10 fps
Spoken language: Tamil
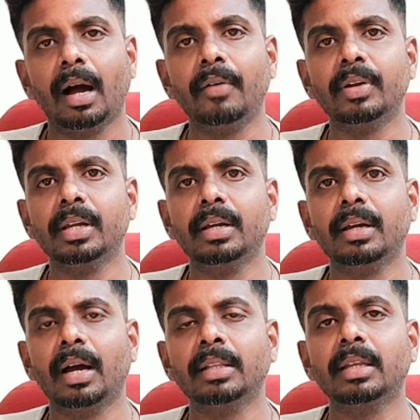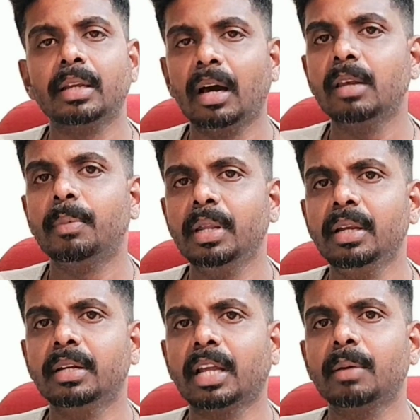அவர் அந்த நாலு மணி
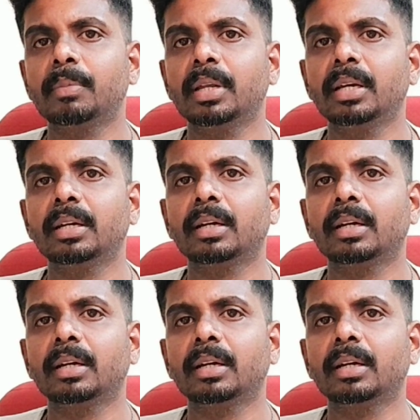டைமில்